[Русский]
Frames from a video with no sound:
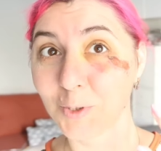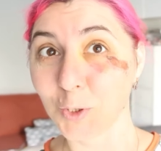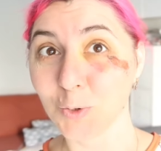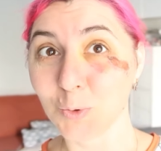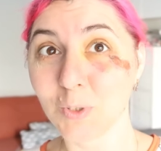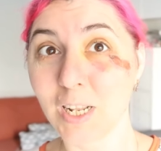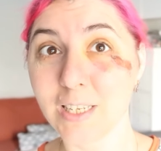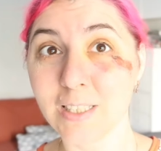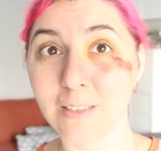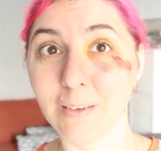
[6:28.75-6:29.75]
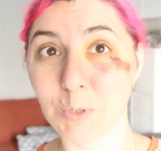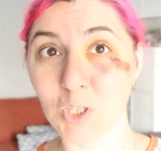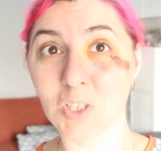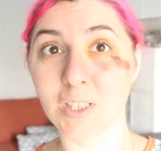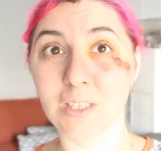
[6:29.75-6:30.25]
Вот ну, на лице
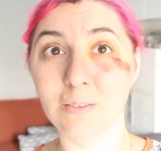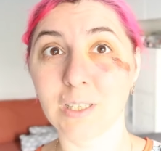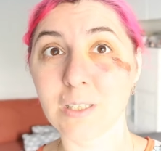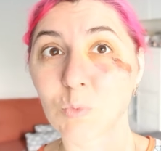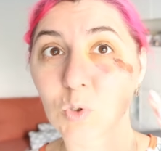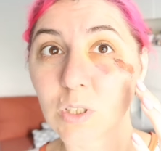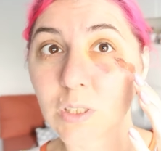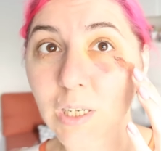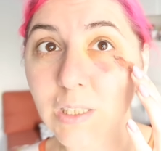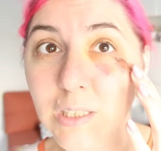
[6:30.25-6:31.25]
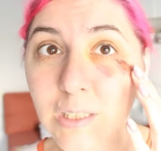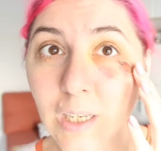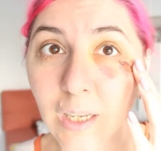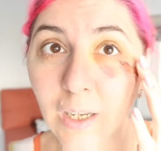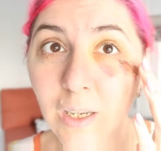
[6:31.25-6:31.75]
вообще же это невозможно ходить